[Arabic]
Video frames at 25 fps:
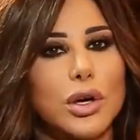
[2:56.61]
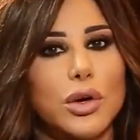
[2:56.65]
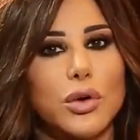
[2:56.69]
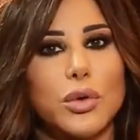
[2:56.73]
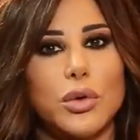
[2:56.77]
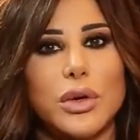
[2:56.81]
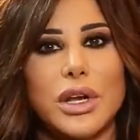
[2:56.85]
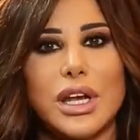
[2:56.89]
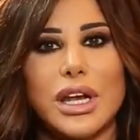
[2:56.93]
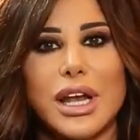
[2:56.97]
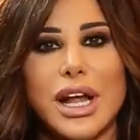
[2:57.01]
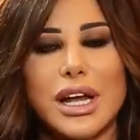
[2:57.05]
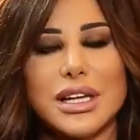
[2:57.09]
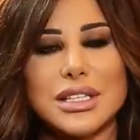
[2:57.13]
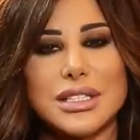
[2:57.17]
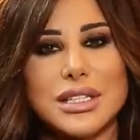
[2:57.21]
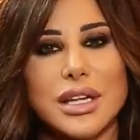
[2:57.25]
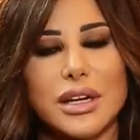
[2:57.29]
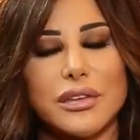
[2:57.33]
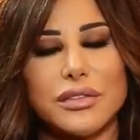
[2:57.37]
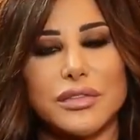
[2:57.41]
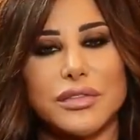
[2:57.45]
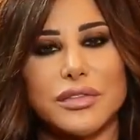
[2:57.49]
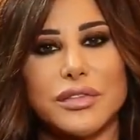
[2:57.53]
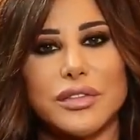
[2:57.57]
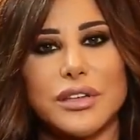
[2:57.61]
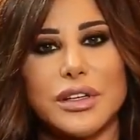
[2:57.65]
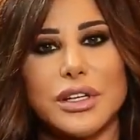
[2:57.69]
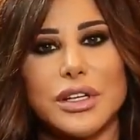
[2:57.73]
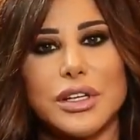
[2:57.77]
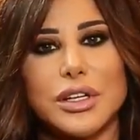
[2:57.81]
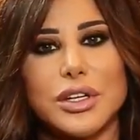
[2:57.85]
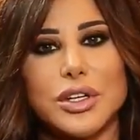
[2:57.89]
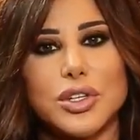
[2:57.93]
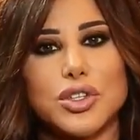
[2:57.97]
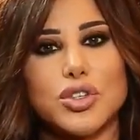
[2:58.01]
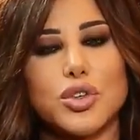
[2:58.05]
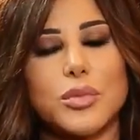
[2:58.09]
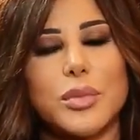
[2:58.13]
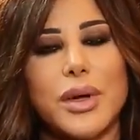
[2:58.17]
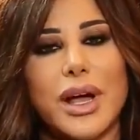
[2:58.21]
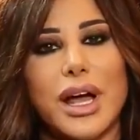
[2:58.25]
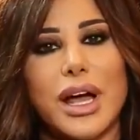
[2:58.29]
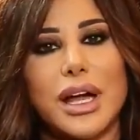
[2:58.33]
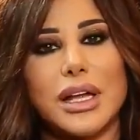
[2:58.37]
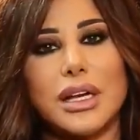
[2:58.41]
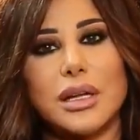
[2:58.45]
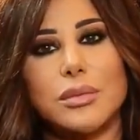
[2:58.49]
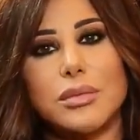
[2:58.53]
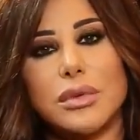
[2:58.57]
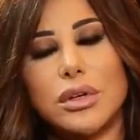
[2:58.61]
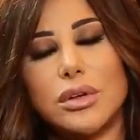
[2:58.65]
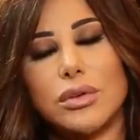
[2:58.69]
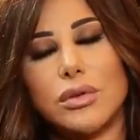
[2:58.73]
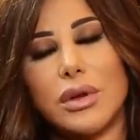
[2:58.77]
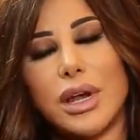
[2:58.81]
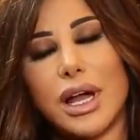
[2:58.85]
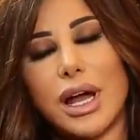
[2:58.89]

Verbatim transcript: وللاسف شو بيعاني منه